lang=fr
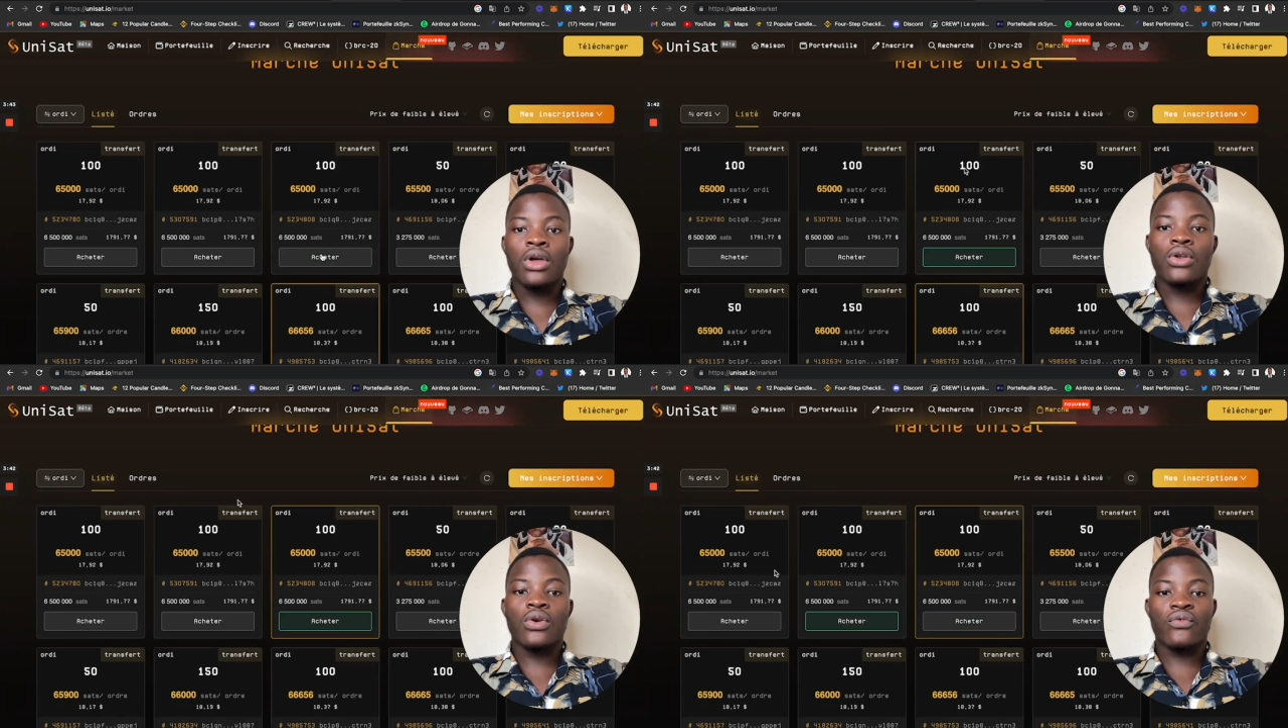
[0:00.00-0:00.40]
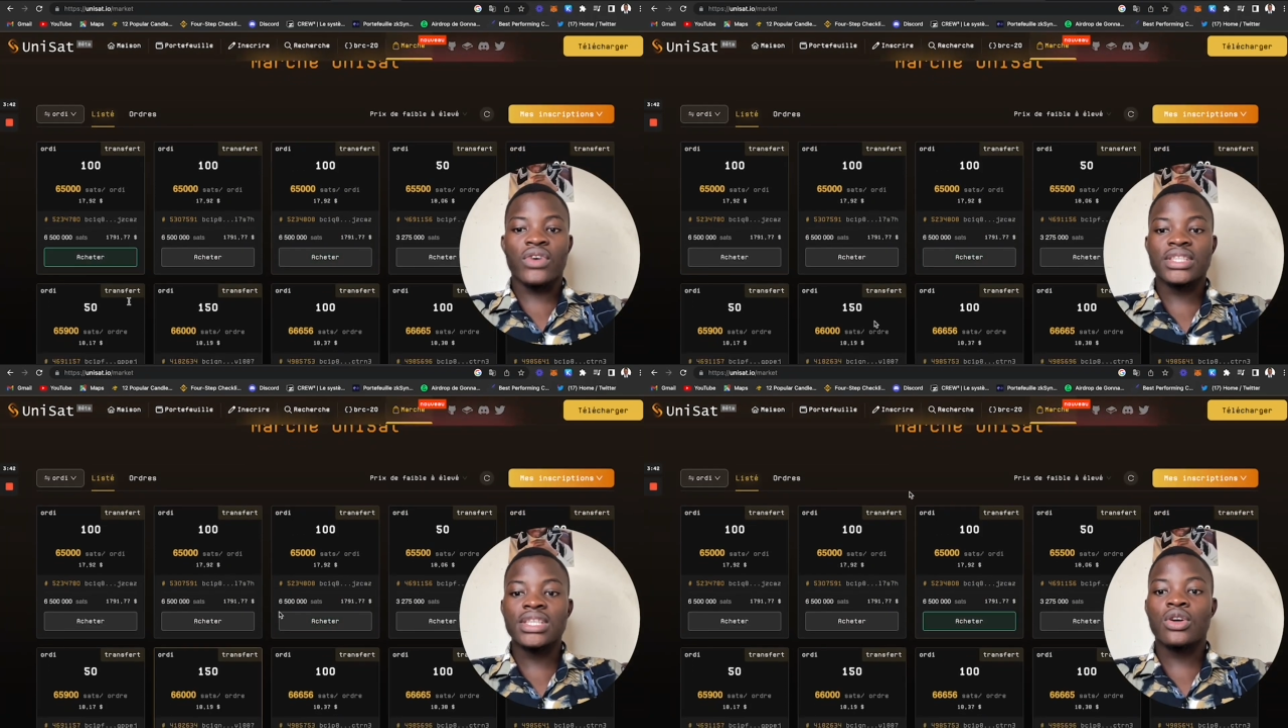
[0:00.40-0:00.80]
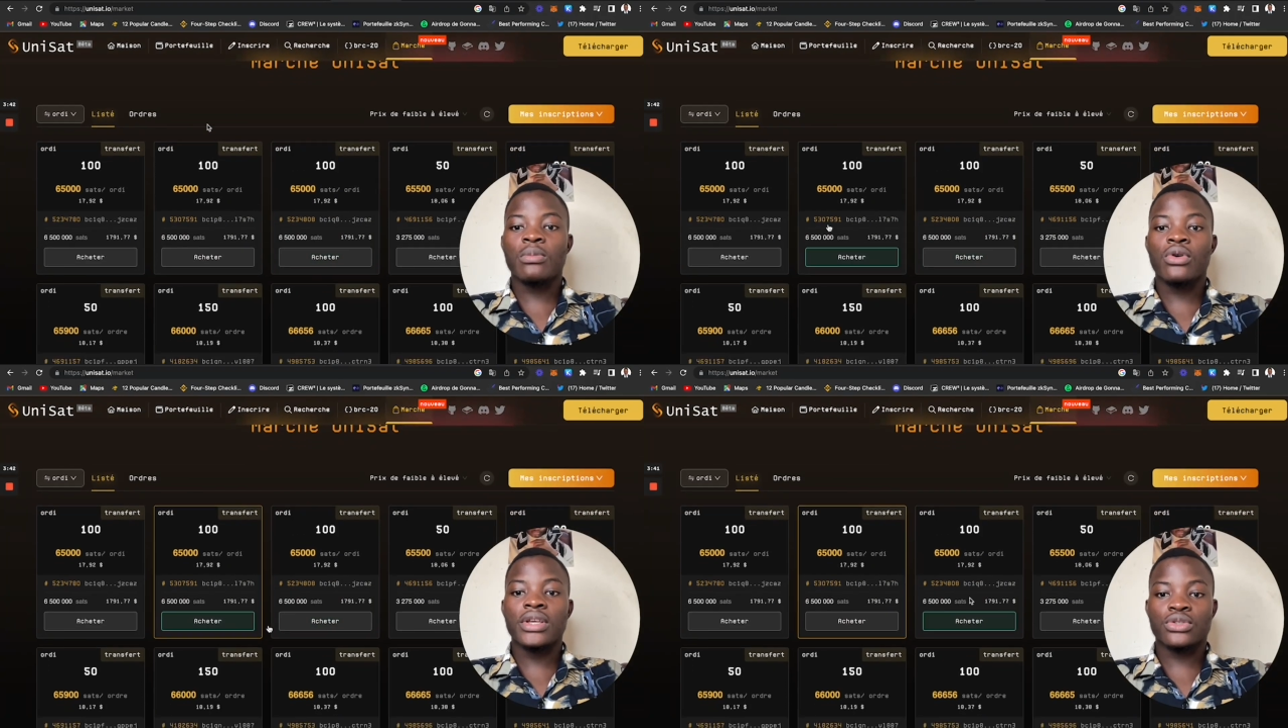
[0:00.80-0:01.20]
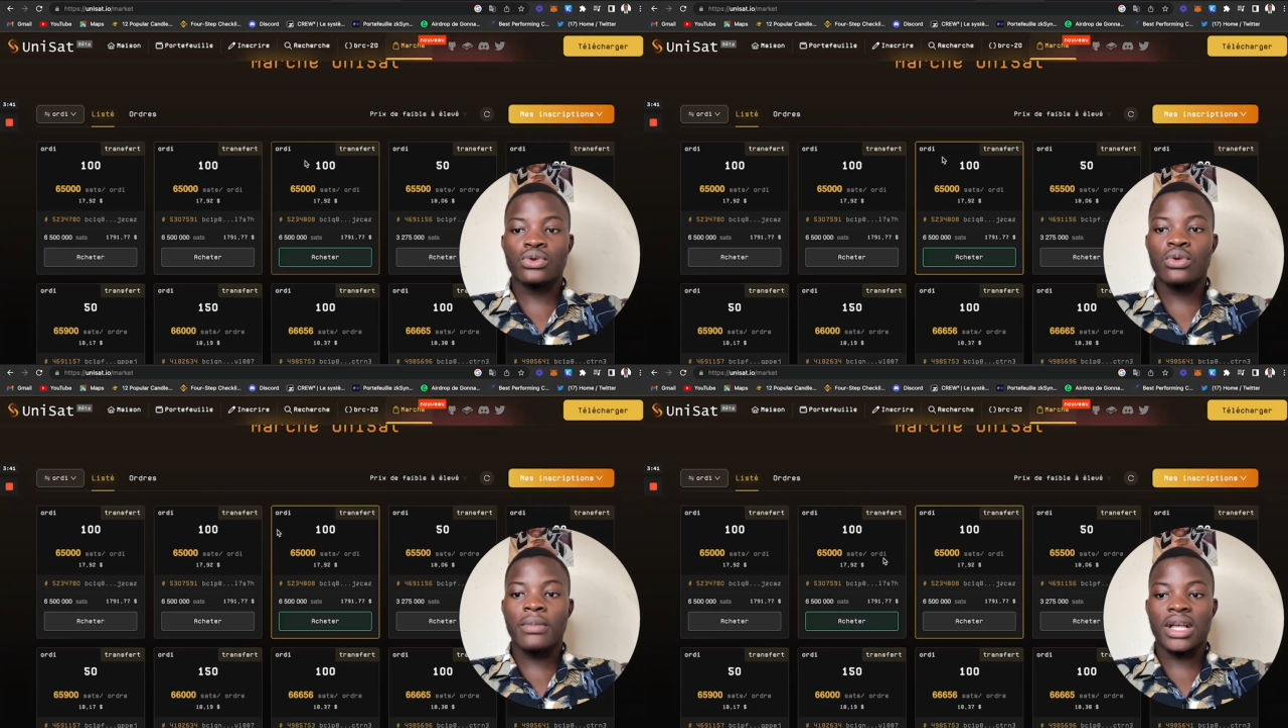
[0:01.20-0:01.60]
Donc voici comment est-ce que
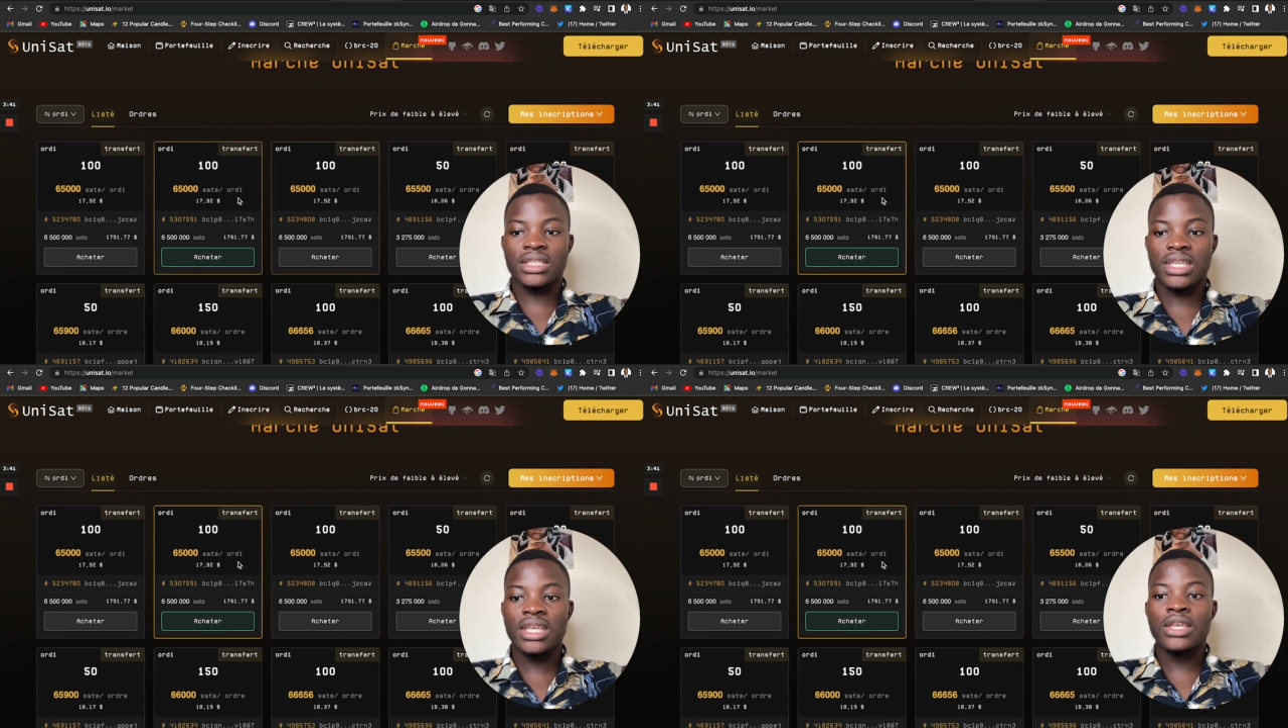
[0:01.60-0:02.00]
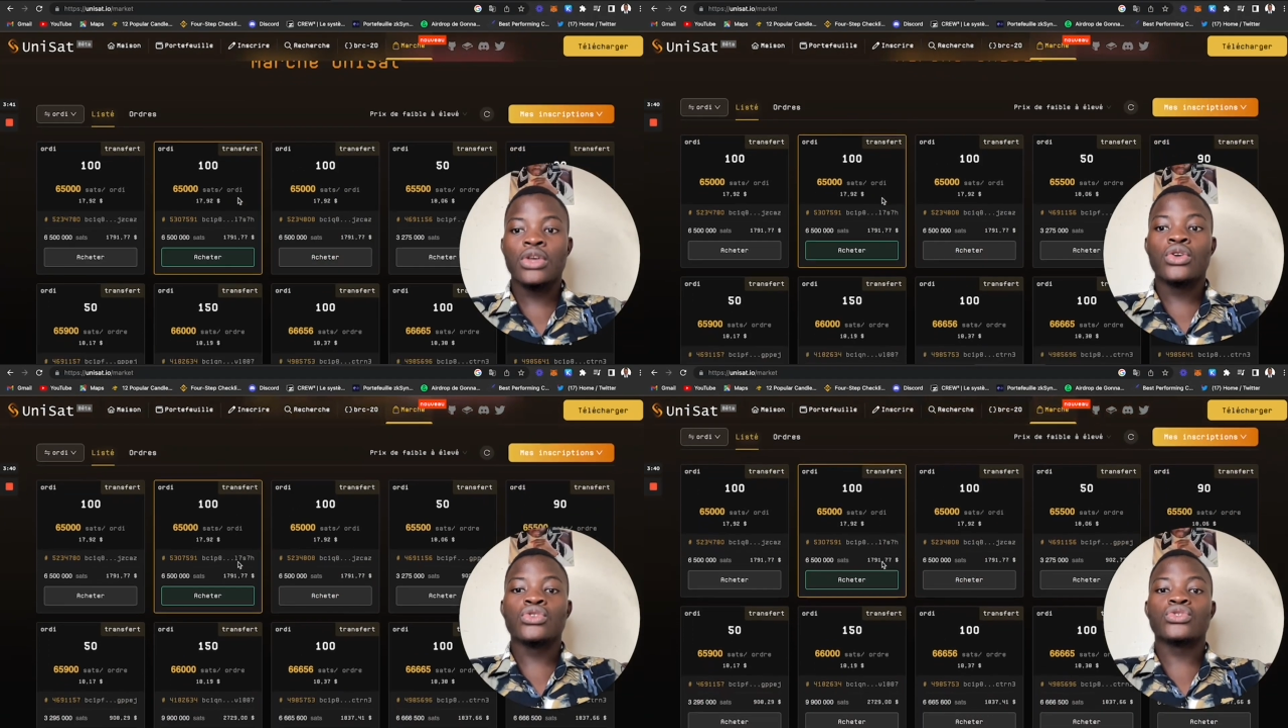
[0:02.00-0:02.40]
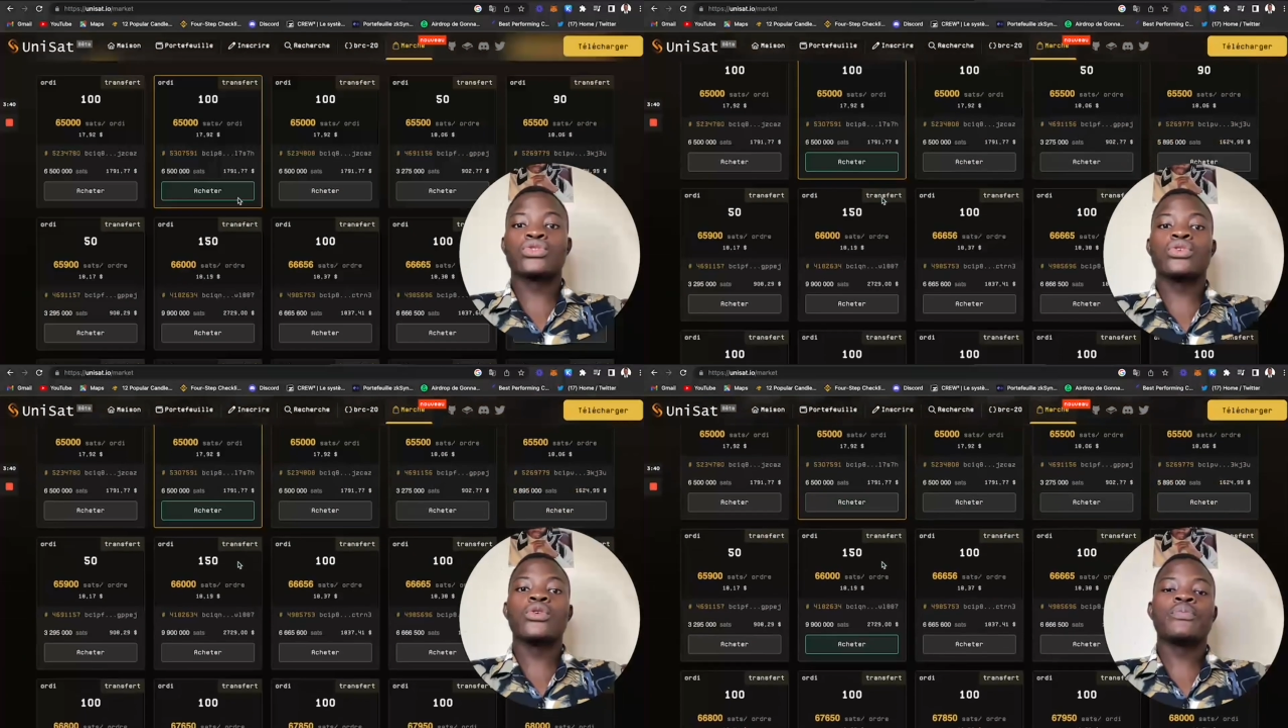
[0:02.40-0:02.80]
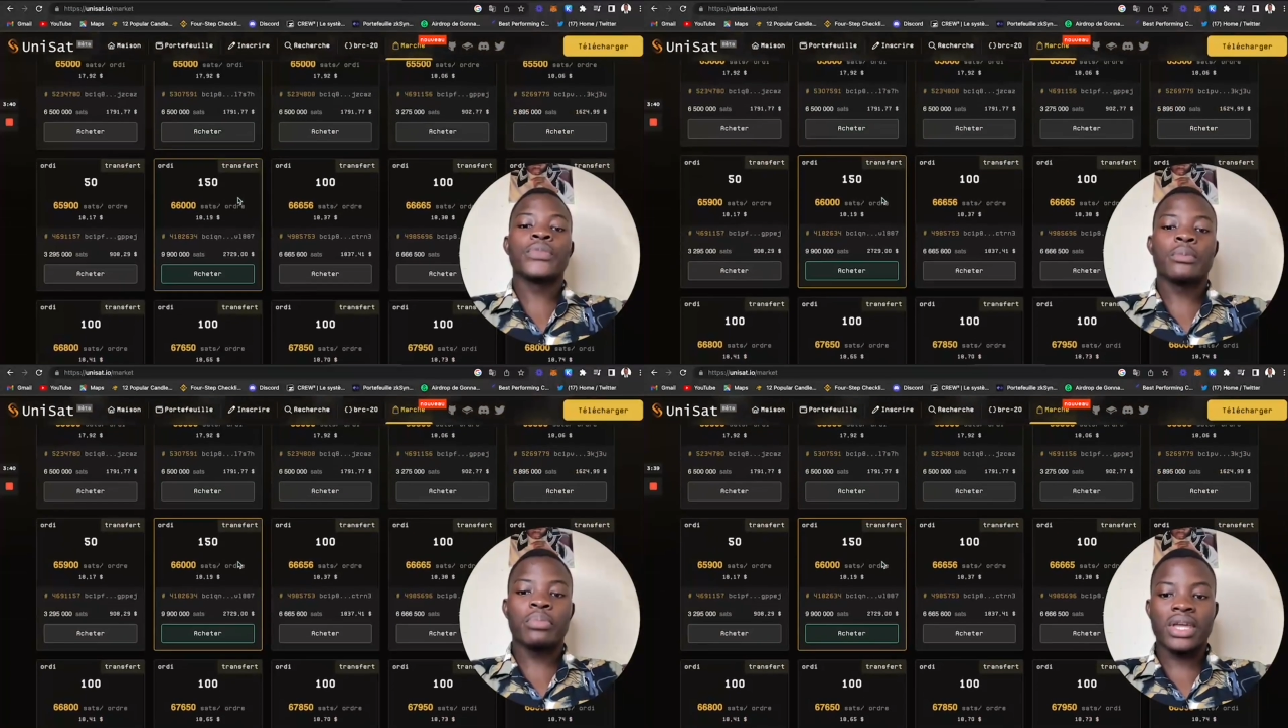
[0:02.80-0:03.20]
le marché se
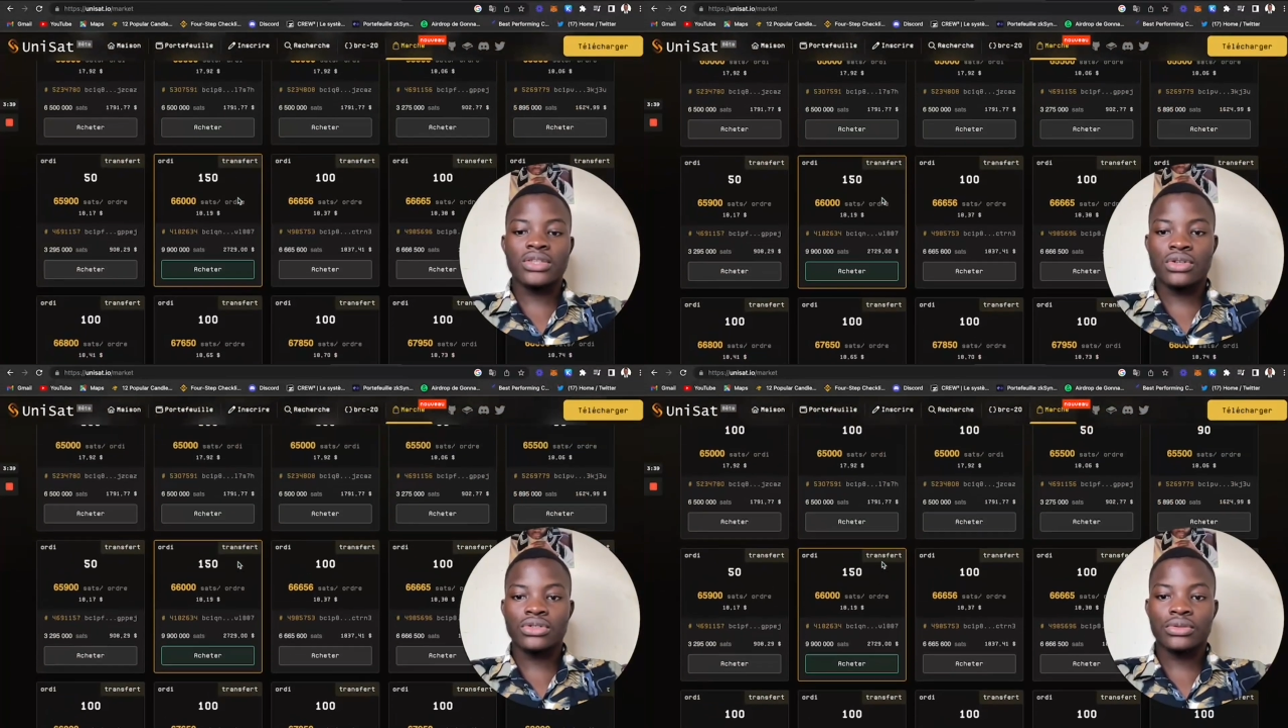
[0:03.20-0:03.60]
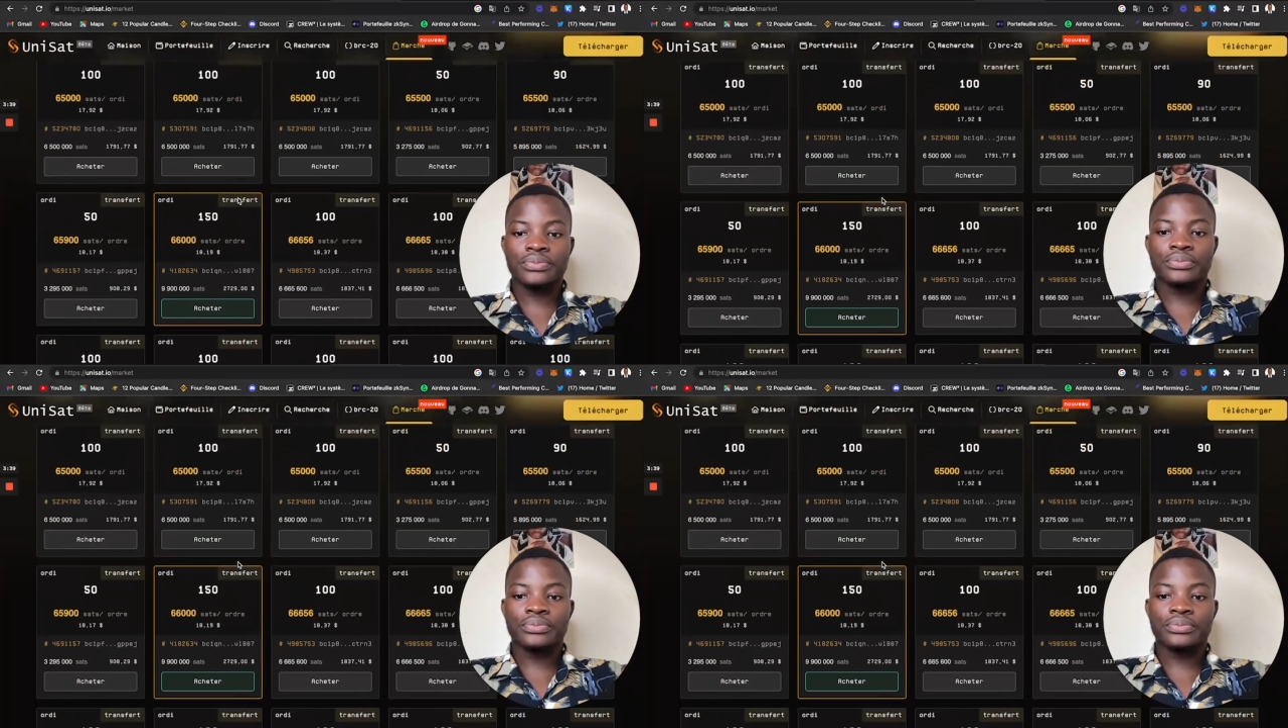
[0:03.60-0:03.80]
présente